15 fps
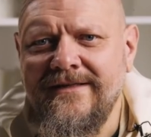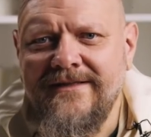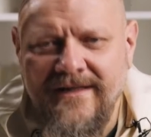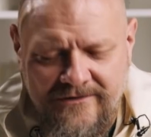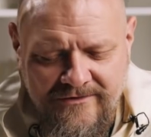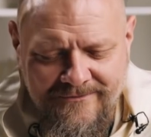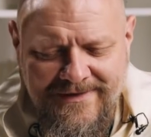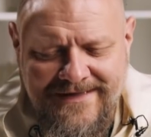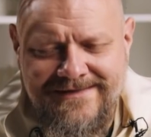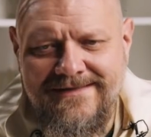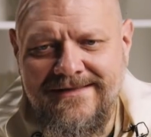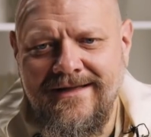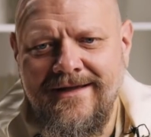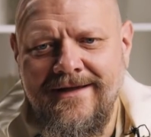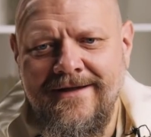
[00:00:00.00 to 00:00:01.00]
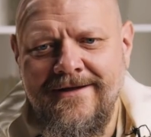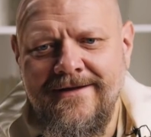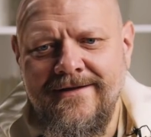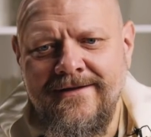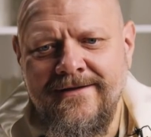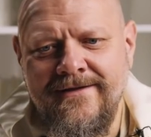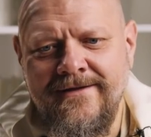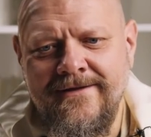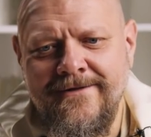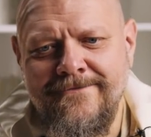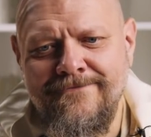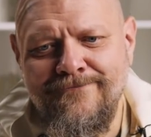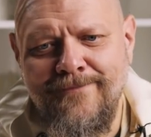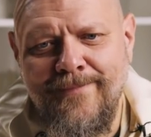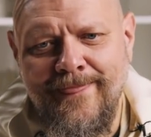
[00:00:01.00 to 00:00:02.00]
Natomiast e,
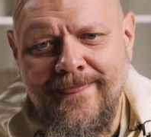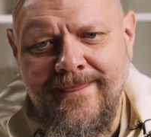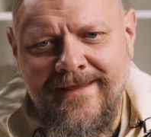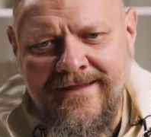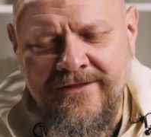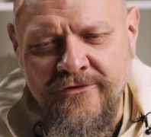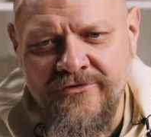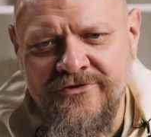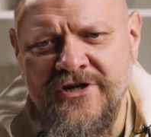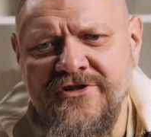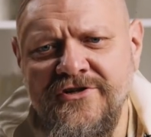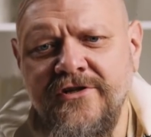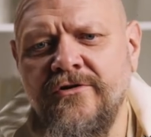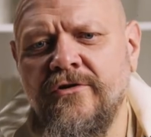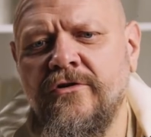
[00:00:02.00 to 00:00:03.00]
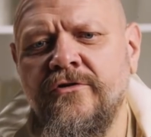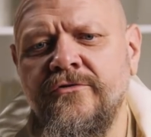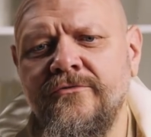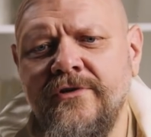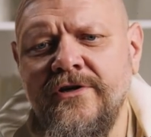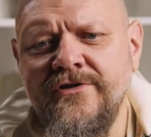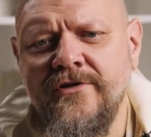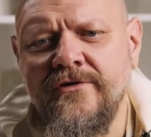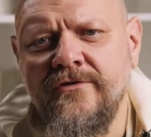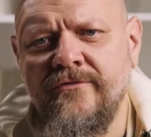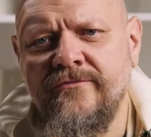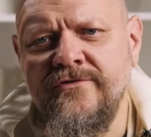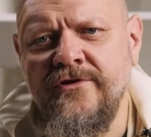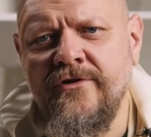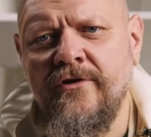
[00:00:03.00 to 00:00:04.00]
jednocześnie dokonuje się to
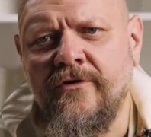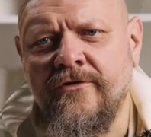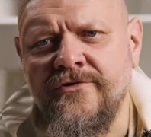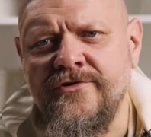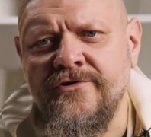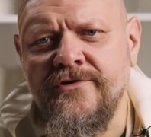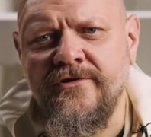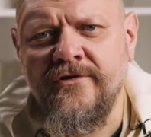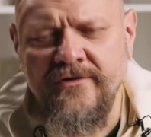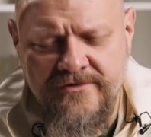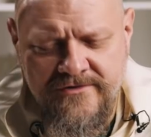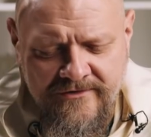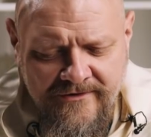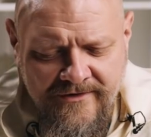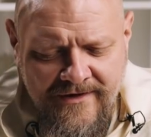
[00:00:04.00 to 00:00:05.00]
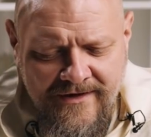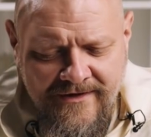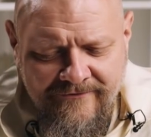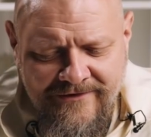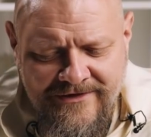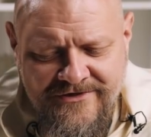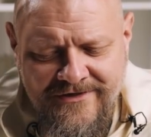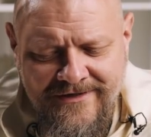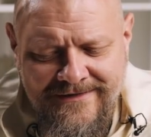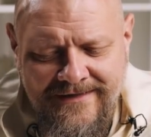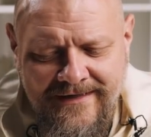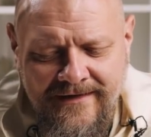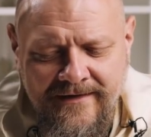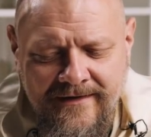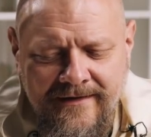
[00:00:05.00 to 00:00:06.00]
w cichości. To, co właśnie
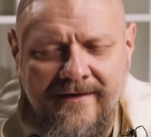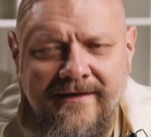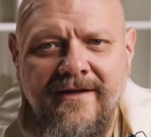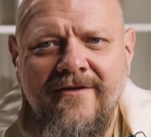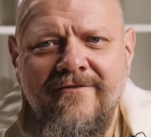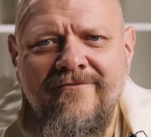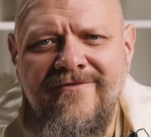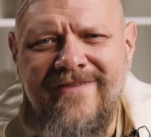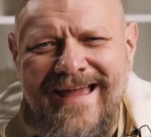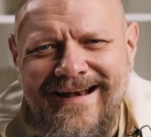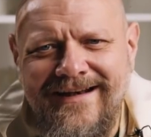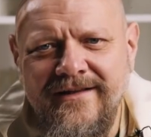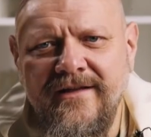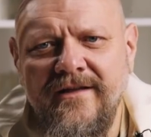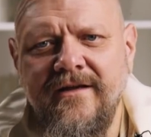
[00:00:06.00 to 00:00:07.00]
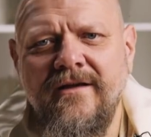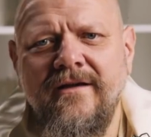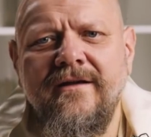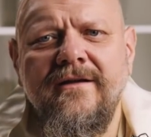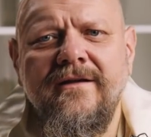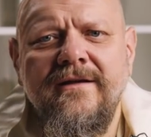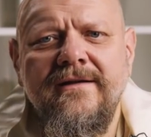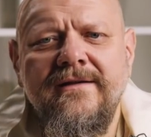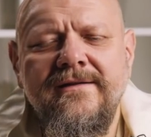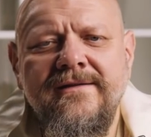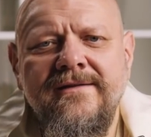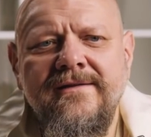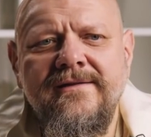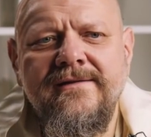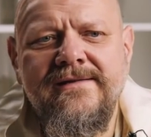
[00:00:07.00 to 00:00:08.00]
takie wielkie
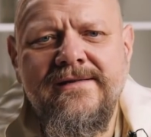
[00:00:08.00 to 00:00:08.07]
i